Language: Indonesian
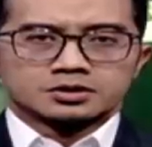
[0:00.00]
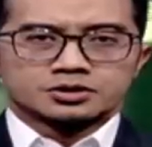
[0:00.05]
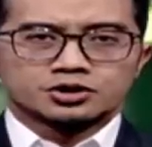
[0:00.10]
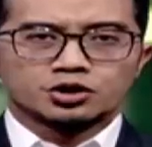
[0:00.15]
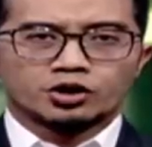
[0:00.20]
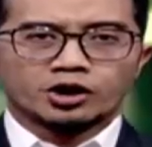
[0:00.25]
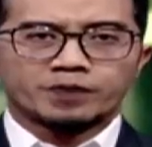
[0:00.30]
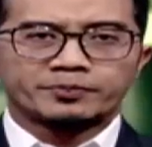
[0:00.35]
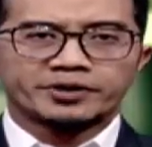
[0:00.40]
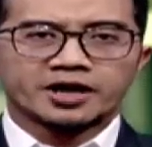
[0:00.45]

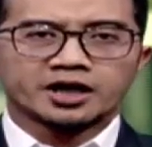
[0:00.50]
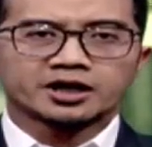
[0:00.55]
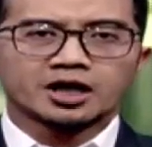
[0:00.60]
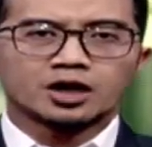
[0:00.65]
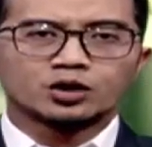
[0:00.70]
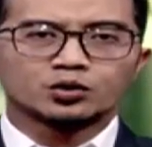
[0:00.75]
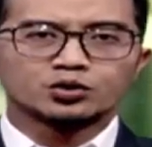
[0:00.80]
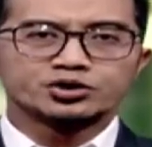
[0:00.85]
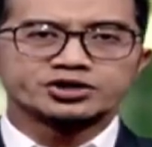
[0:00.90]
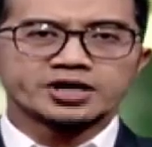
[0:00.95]
Seorang
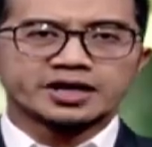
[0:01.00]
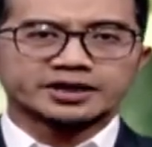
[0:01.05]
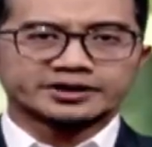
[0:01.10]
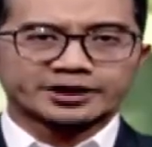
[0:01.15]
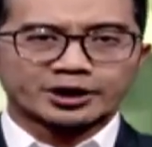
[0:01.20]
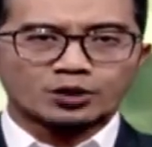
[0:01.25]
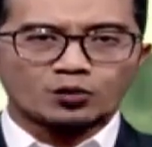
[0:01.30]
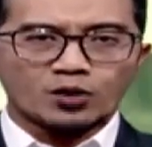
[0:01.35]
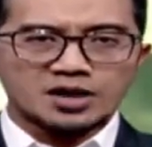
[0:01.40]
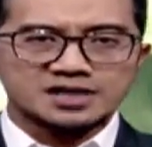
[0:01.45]
pedagang rujak
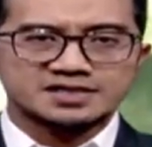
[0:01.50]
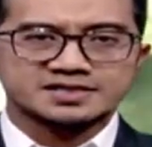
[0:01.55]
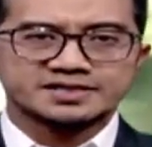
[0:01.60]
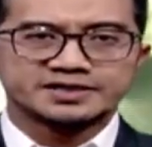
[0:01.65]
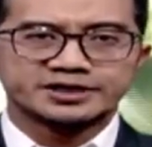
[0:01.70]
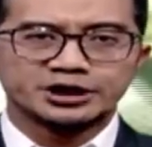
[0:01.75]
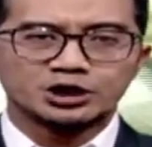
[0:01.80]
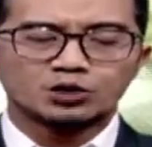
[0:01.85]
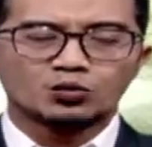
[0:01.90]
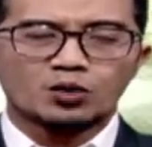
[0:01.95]
tewas
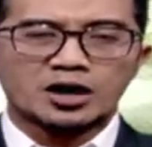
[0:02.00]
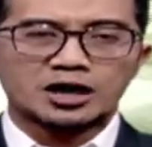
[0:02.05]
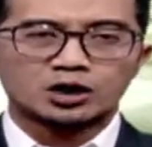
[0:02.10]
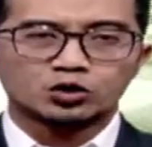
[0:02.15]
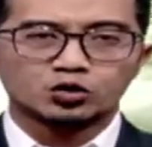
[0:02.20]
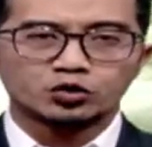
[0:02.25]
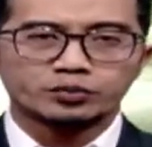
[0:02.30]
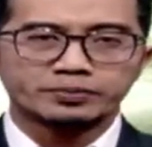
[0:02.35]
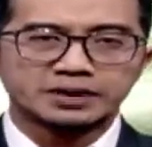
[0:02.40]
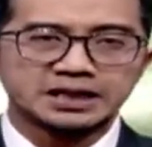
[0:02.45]
di
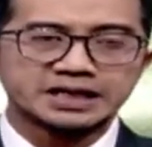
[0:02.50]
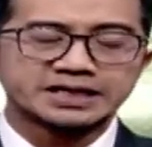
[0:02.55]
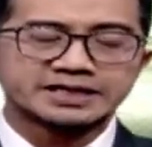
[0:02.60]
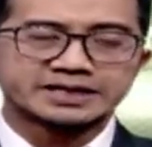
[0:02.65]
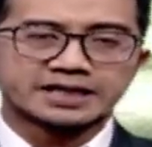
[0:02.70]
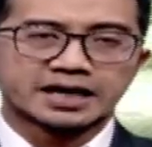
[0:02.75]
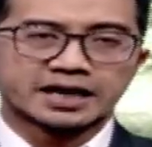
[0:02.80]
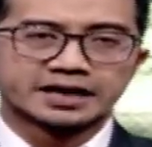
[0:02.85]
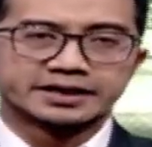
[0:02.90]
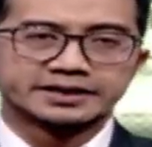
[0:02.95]
warung
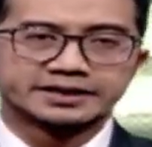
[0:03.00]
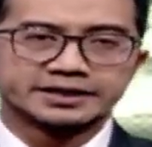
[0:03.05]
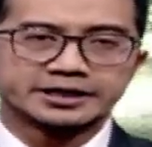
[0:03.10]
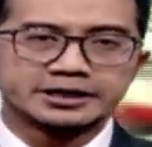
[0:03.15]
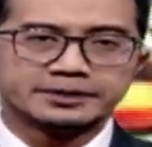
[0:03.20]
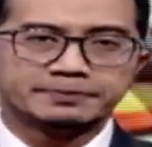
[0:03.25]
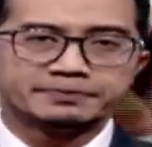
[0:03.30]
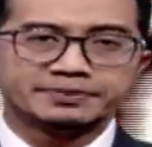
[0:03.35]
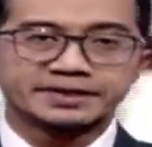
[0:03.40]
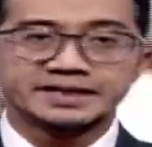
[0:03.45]
miliknya
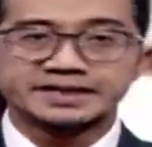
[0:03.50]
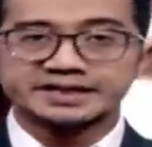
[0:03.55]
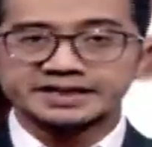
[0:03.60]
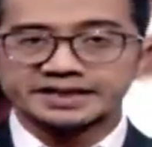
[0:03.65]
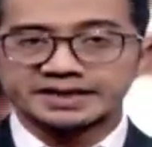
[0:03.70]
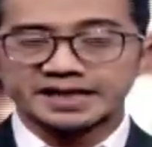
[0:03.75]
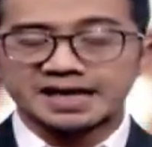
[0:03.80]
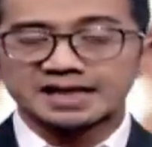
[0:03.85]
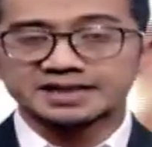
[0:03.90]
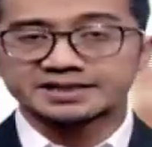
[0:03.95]
di
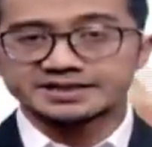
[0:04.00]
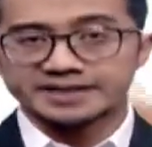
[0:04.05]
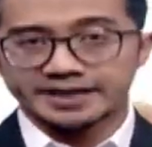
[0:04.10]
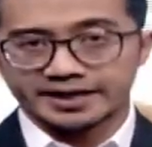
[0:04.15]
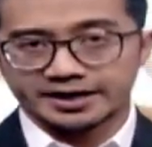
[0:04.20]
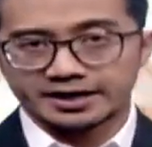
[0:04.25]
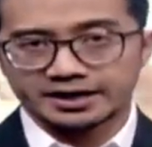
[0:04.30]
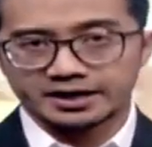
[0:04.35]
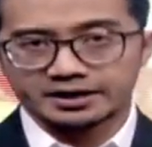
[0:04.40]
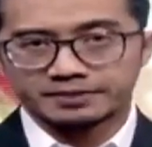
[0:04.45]
PD
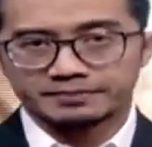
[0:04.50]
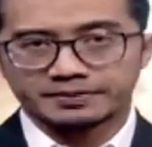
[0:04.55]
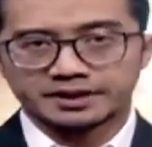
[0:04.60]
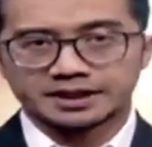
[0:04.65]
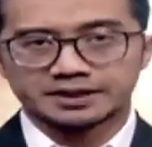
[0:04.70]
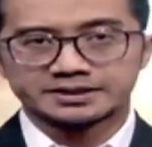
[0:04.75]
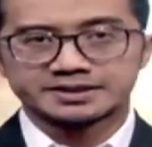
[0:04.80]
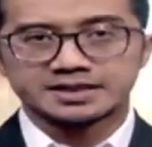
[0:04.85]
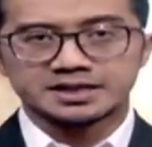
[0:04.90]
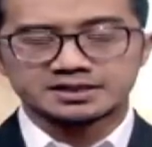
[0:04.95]
Aceh.
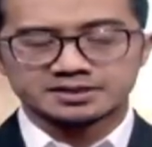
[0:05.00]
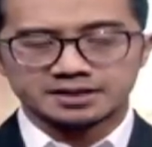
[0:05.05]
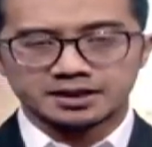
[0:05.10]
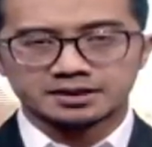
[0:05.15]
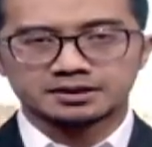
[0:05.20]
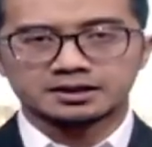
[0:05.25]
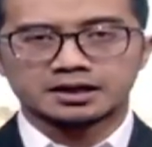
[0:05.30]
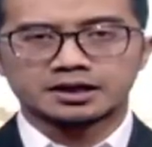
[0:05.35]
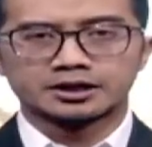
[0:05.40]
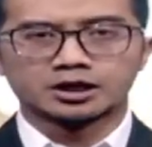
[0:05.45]
Pada
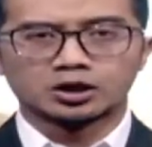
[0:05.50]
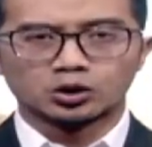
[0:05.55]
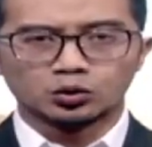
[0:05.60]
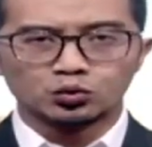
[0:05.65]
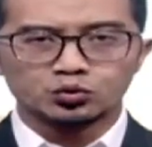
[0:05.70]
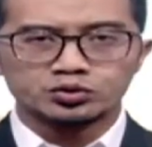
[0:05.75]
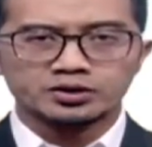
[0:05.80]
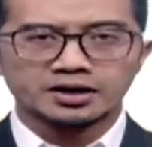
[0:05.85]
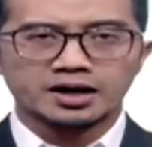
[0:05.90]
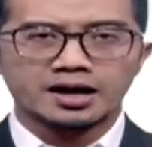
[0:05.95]
jasad ada
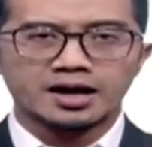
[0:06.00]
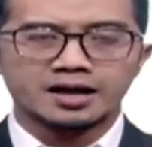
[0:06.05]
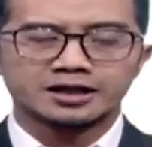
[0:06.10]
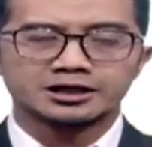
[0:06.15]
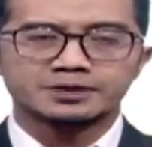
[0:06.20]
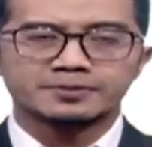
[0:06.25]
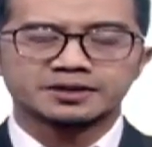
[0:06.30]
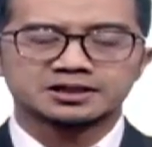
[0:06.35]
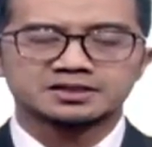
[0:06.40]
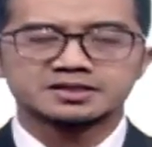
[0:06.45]
luka
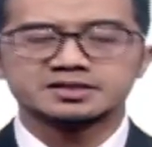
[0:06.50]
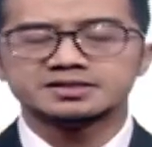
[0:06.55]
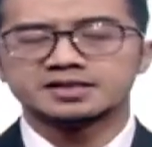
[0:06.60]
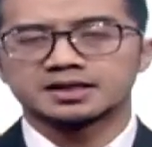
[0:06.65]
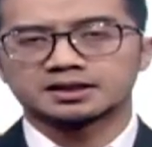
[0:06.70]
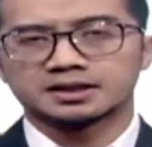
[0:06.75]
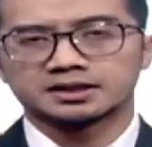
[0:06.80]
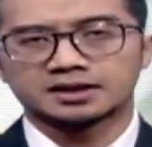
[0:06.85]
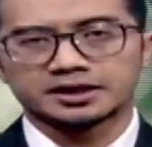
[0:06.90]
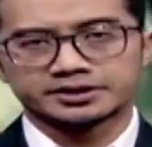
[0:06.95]
akibat
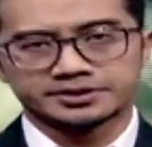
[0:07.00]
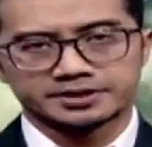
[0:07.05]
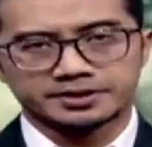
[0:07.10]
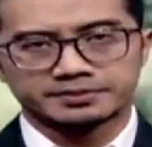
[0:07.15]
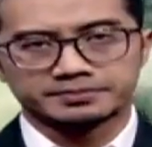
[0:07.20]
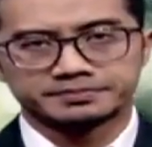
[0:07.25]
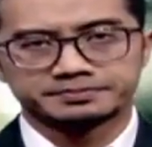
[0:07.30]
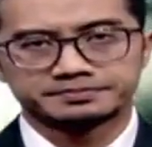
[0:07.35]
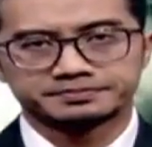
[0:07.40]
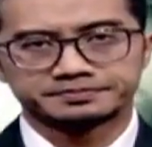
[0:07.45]
senjata tajam.